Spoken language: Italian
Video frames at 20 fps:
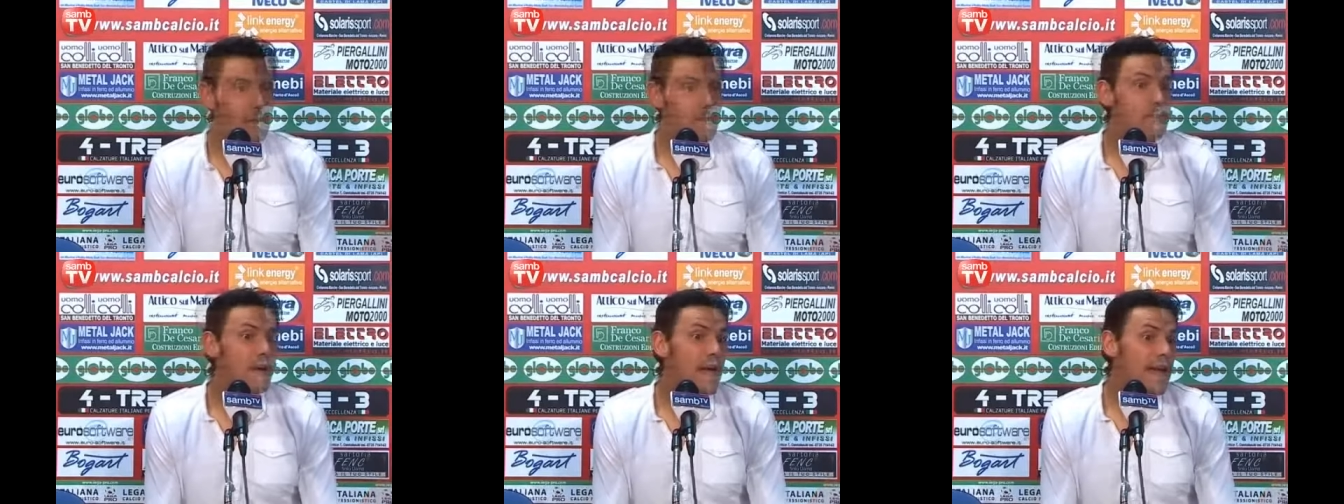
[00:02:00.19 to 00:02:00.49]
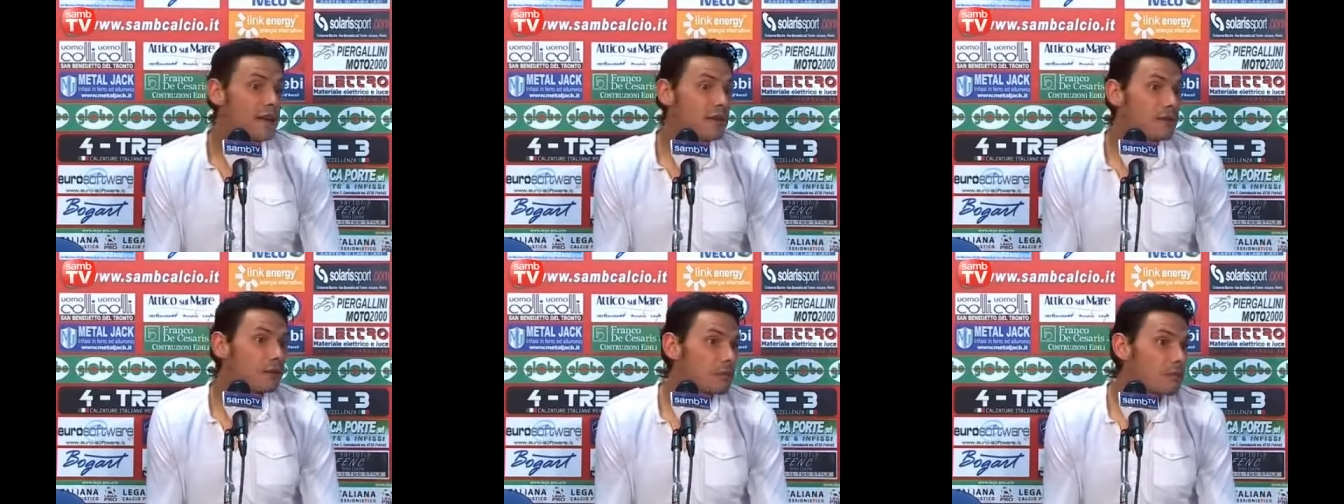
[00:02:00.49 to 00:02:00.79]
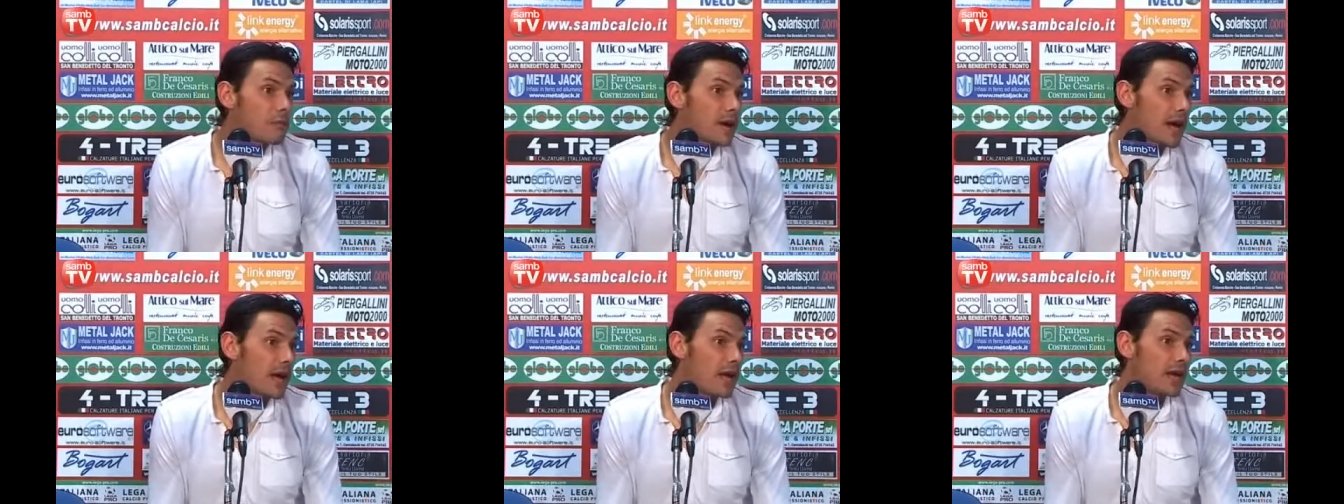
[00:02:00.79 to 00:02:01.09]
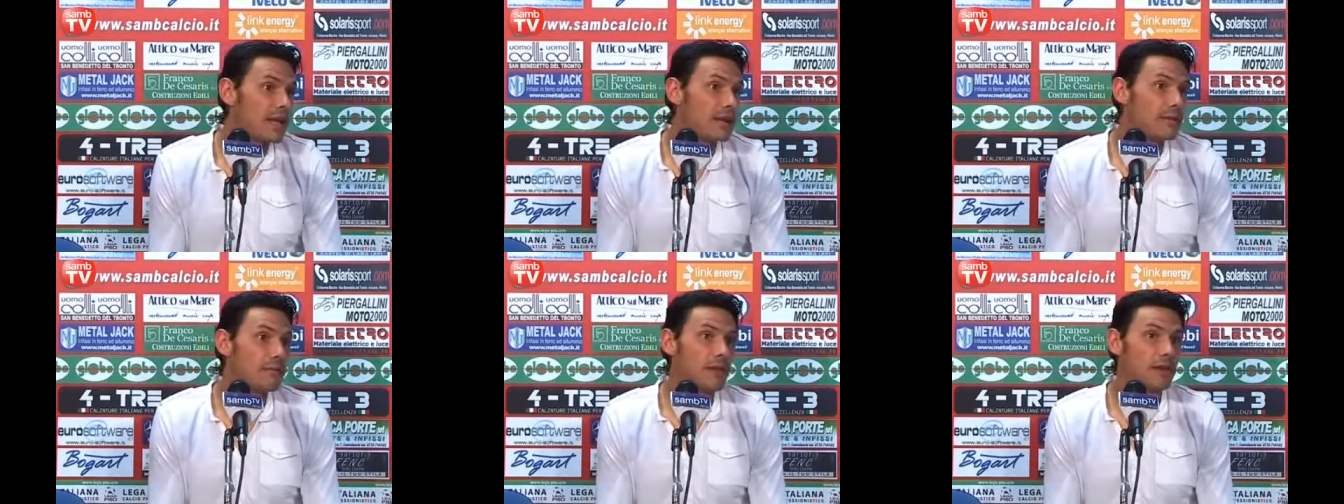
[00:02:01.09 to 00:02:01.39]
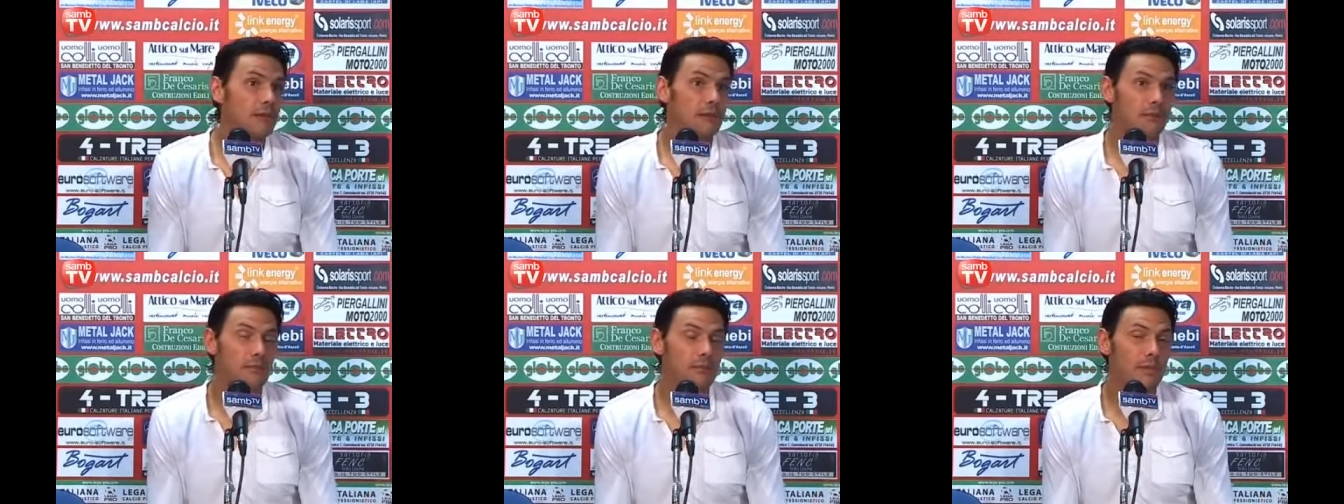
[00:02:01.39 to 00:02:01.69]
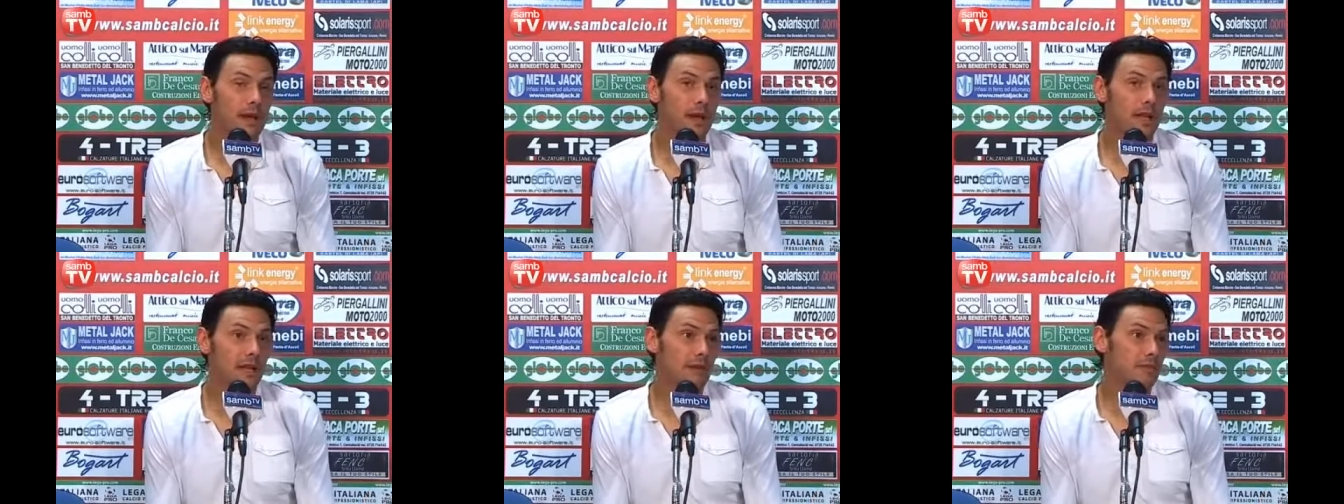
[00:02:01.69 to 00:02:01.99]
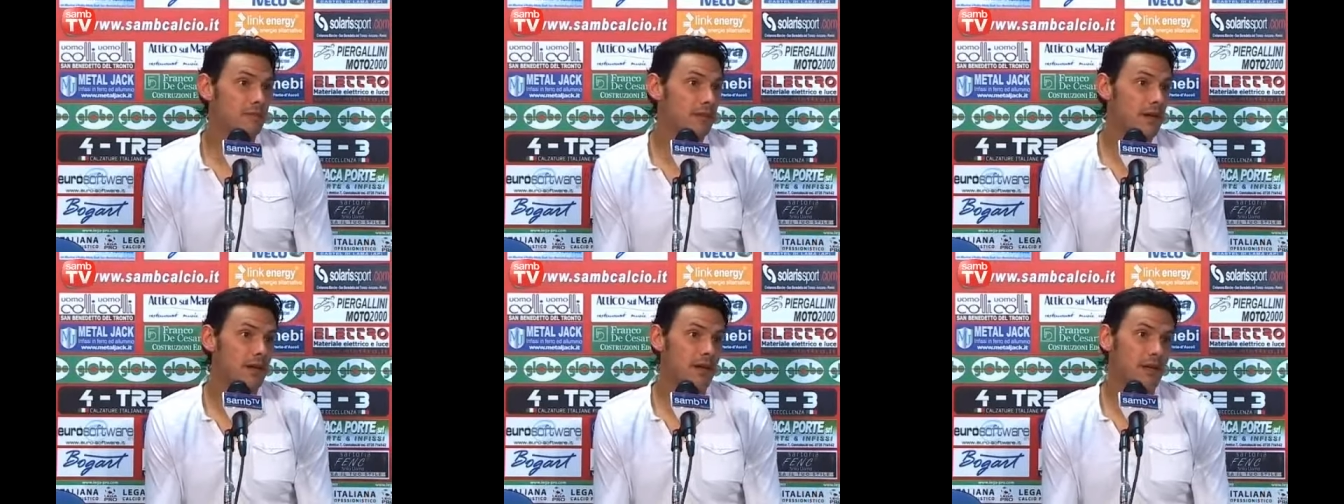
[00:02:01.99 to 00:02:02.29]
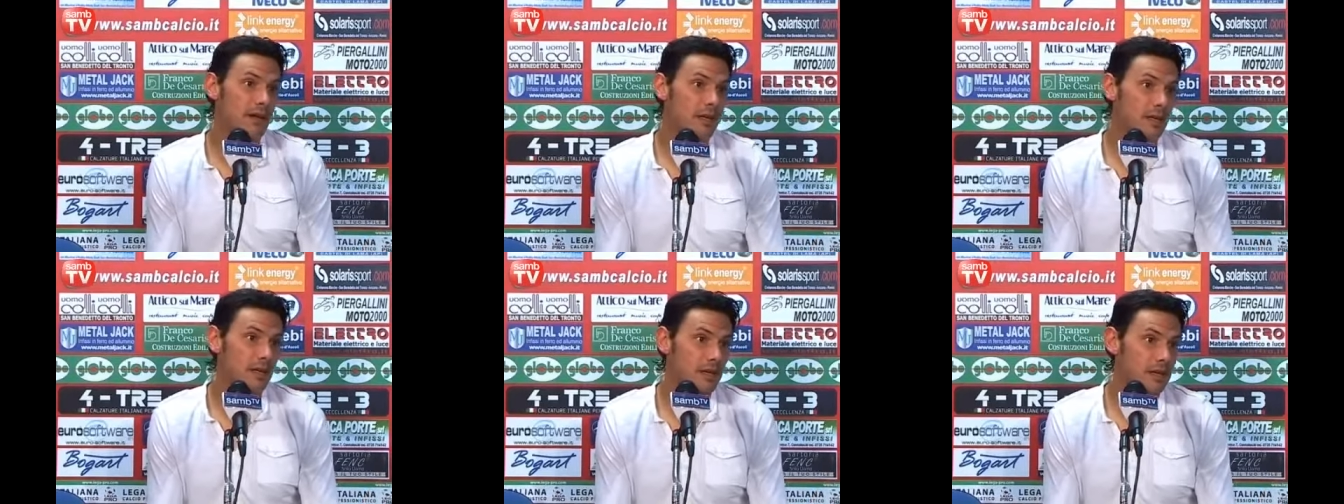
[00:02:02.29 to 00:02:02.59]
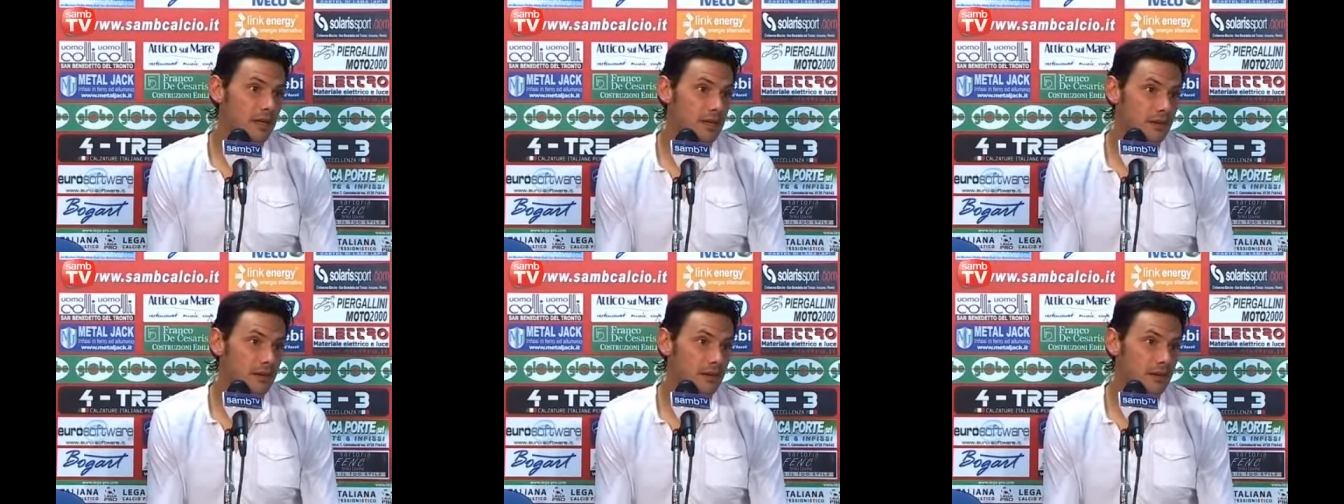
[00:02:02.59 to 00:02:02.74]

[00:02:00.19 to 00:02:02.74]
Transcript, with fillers: Beh, è normale, ma è normale, ma